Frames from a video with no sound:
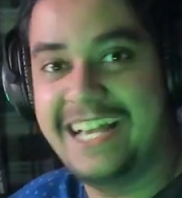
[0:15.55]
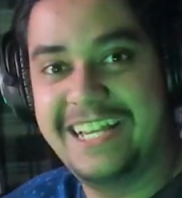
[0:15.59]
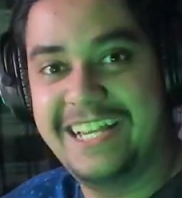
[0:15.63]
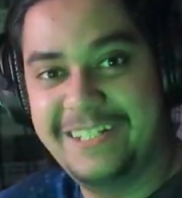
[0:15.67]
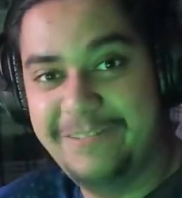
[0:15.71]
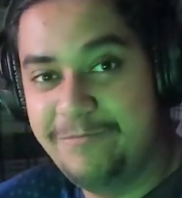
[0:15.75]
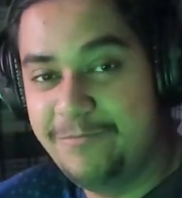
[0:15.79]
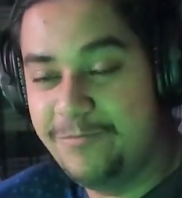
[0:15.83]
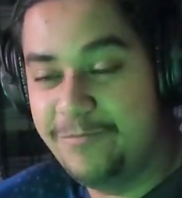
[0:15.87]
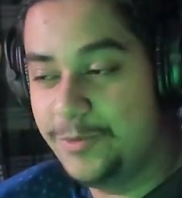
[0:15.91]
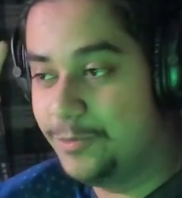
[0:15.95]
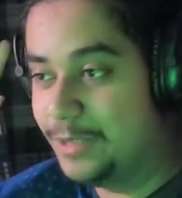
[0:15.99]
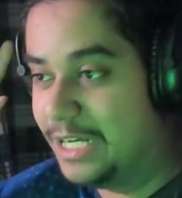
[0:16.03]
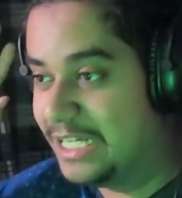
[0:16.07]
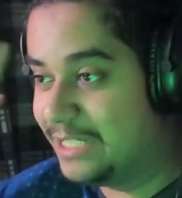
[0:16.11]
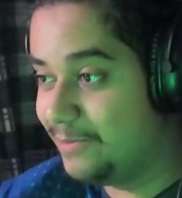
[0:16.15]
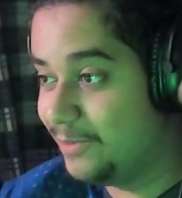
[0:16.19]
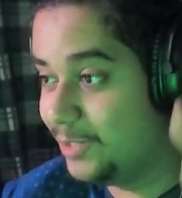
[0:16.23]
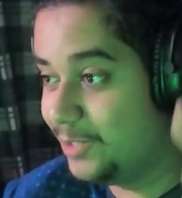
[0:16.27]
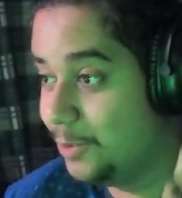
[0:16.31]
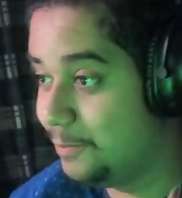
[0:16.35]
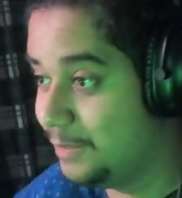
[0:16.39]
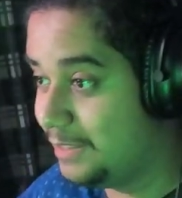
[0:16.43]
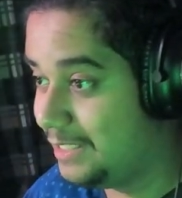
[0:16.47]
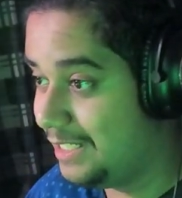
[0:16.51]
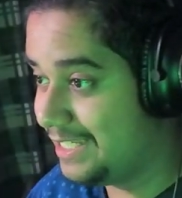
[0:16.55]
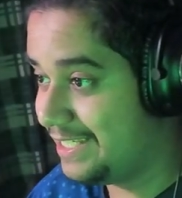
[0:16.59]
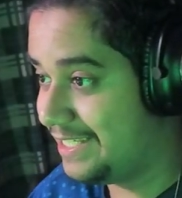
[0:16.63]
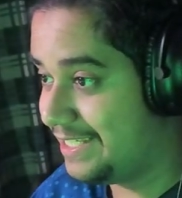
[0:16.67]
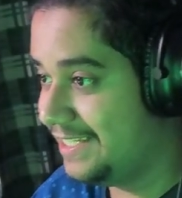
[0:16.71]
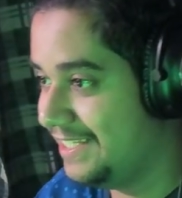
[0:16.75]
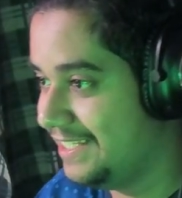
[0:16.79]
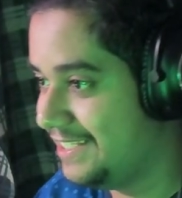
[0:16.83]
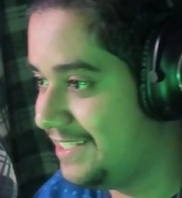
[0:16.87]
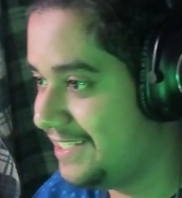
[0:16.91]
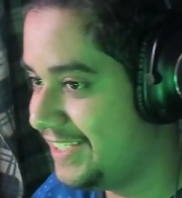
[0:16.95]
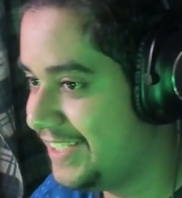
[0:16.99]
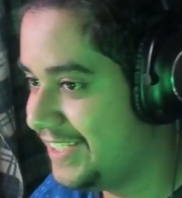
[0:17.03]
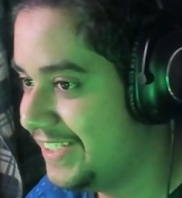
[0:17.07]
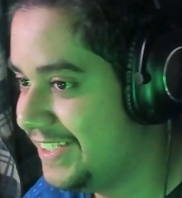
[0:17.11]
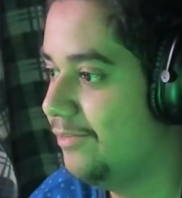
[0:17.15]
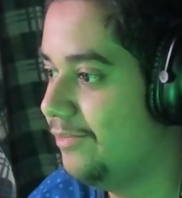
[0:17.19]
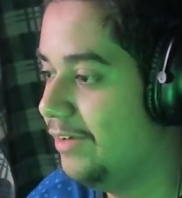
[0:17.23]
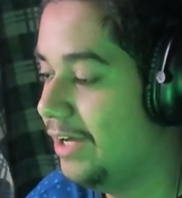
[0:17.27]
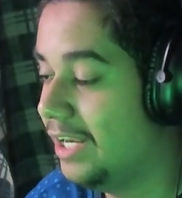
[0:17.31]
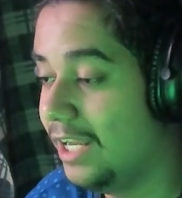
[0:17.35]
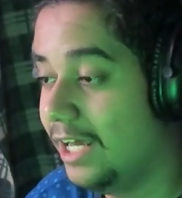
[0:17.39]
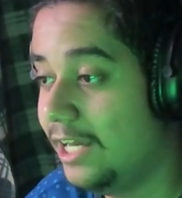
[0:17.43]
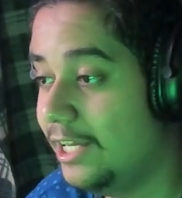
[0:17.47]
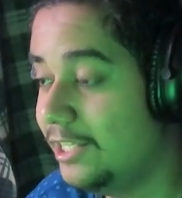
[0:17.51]
بمناسبه يوم التاسيس
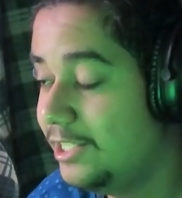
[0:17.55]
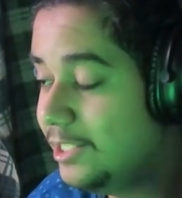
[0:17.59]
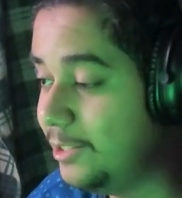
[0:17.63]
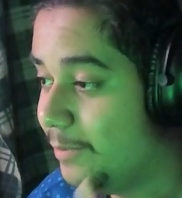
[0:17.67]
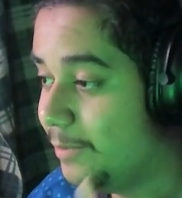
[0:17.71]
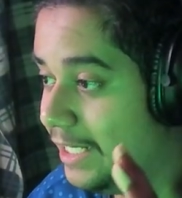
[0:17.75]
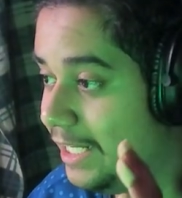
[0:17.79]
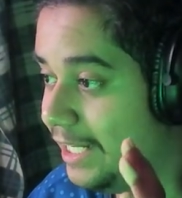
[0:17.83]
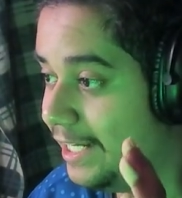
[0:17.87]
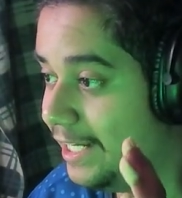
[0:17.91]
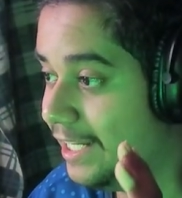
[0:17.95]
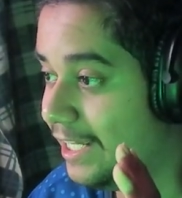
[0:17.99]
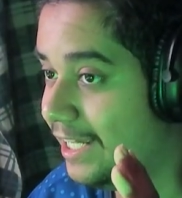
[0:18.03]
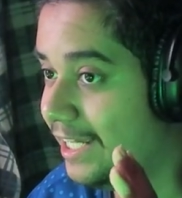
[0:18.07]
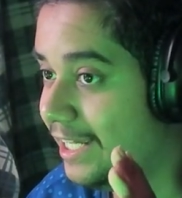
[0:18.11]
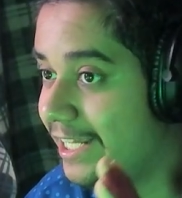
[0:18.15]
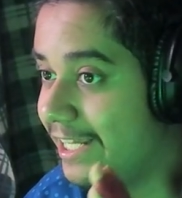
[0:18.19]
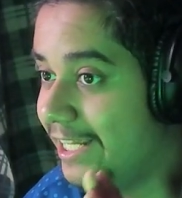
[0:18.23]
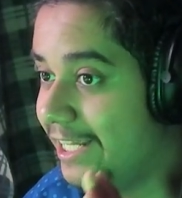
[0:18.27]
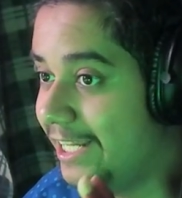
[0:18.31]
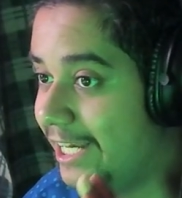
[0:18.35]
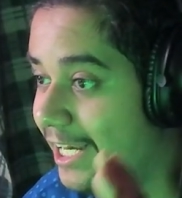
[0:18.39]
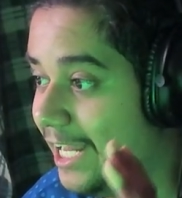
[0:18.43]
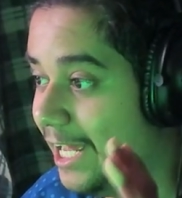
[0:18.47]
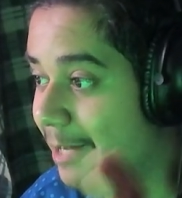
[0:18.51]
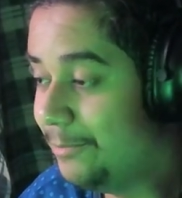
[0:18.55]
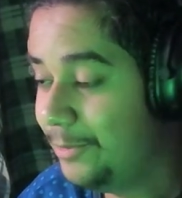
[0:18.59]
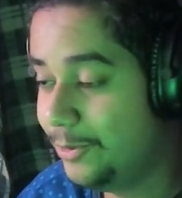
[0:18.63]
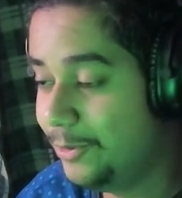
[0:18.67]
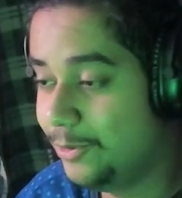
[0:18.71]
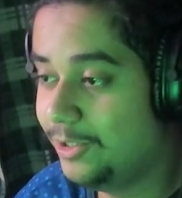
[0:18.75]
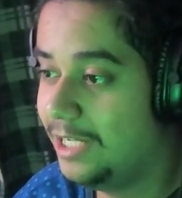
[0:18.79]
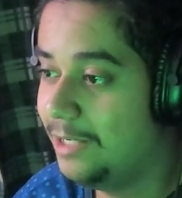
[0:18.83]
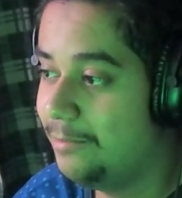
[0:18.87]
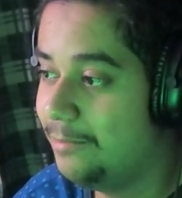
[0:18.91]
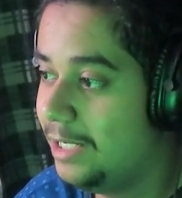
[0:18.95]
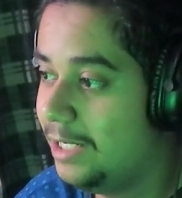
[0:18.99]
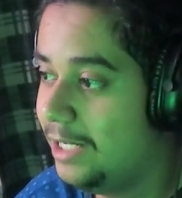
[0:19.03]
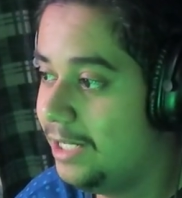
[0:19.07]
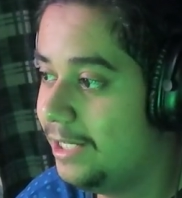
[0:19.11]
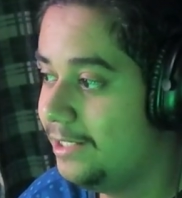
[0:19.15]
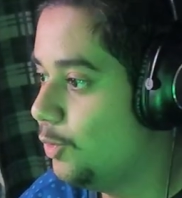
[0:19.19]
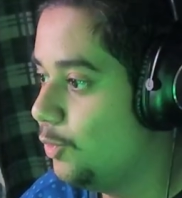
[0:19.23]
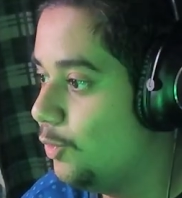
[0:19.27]
الله يجيب علينا الامن والامان